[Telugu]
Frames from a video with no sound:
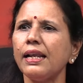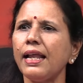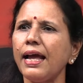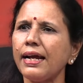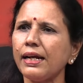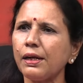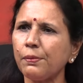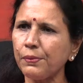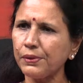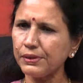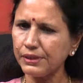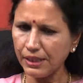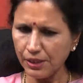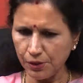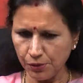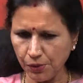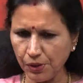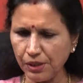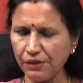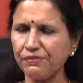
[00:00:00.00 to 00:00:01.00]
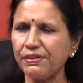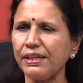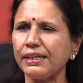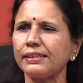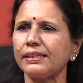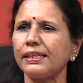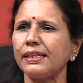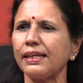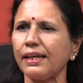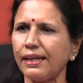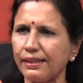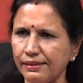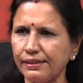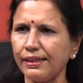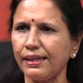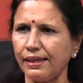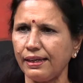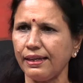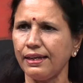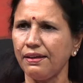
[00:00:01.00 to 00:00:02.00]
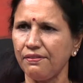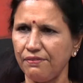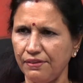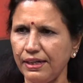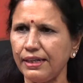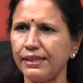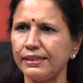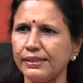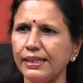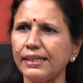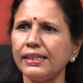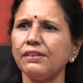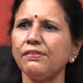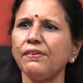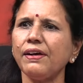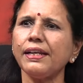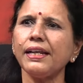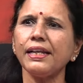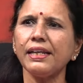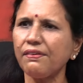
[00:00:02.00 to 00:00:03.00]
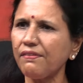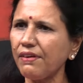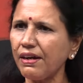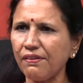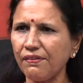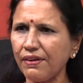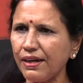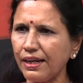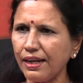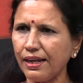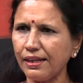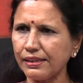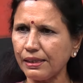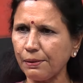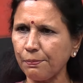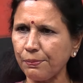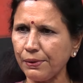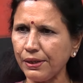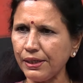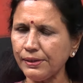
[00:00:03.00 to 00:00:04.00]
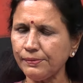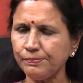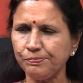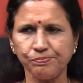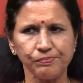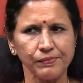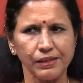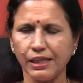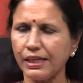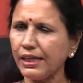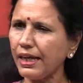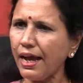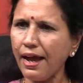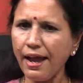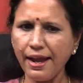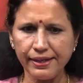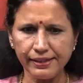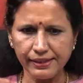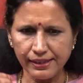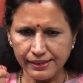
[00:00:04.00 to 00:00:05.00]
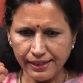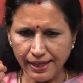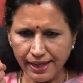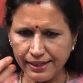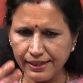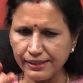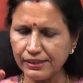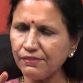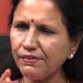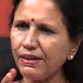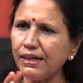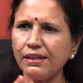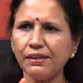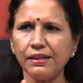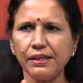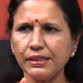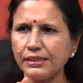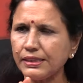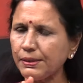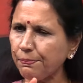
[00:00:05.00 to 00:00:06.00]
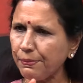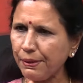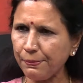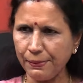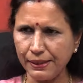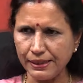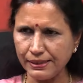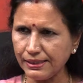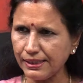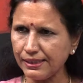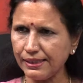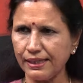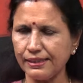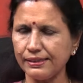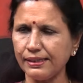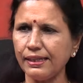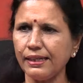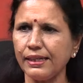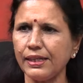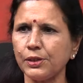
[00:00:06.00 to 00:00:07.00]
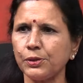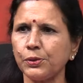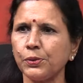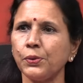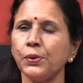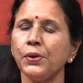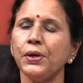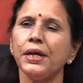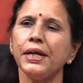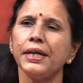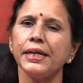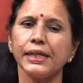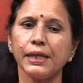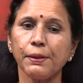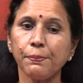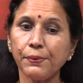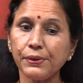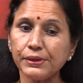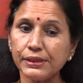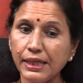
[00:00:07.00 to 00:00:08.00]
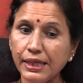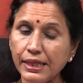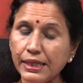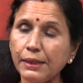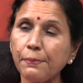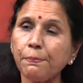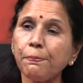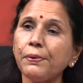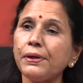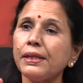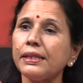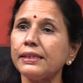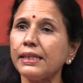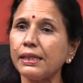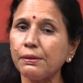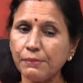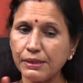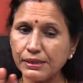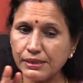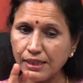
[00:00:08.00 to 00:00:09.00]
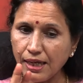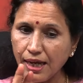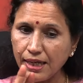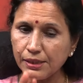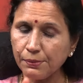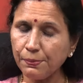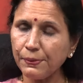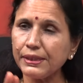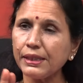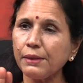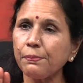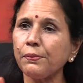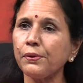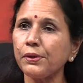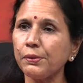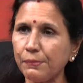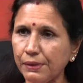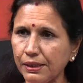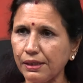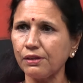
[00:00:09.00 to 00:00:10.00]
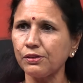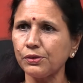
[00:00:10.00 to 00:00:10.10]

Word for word: లేకపోతే ఇంకొక వ్యక్తి అంతే వీళ్ళిద్దరి hmm. ద్వారానే వాళ్ళు వెళ్ళాలి తప్ప ఇంకా ఆయనకి డైరెక్ట్ వెళ్ళి చెప్పే పరిస్థితి అయితే లేదు ఇకపోతే ఇప్పుడు ఇద్దరి మధ్య ఆధిపత్య పోరు మీరు